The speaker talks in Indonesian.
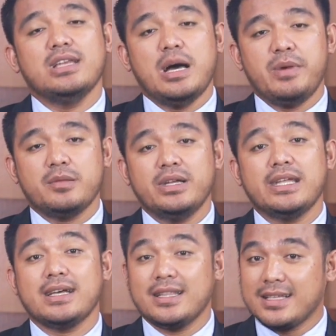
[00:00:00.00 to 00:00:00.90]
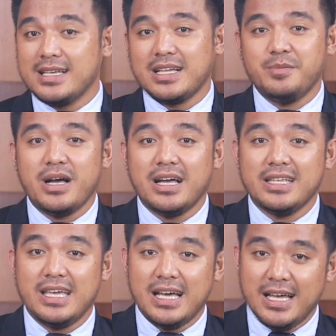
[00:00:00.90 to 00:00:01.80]
dapat meningkatkan
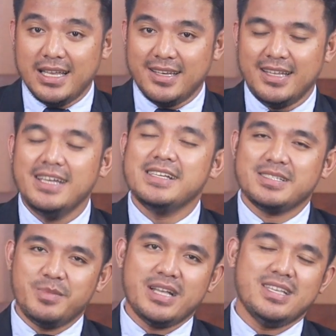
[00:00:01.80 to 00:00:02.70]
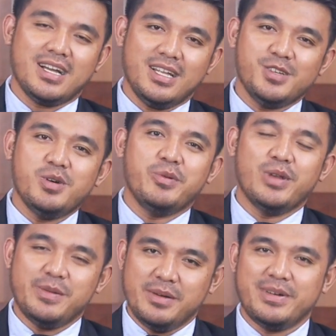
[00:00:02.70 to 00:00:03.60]
kebahagiaan sebanyak
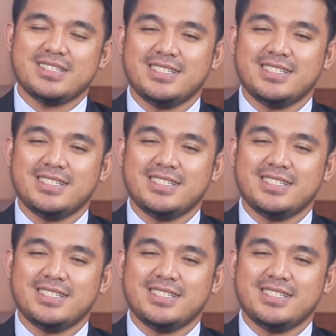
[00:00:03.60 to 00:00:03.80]
25%.